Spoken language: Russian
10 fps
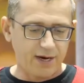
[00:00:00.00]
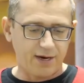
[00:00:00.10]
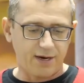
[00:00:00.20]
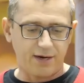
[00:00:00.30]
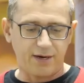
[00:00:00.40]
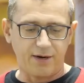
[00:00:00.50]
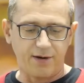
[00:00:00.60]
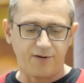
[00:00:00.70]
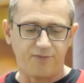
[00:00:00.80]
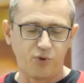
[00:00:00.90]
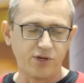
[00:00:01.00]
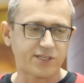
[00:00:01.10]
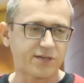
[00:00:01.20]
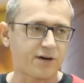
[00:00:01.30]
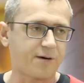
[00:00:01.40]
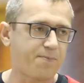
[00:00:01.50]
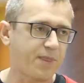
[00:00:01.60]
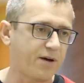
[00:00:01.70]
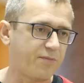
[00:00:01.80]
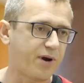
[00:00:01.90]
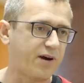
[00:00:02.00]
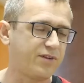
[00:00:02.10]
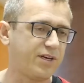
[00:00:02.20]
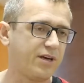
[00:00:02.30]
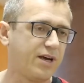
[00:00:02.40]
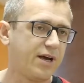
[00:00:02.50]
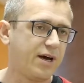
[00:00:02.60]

в поисках правды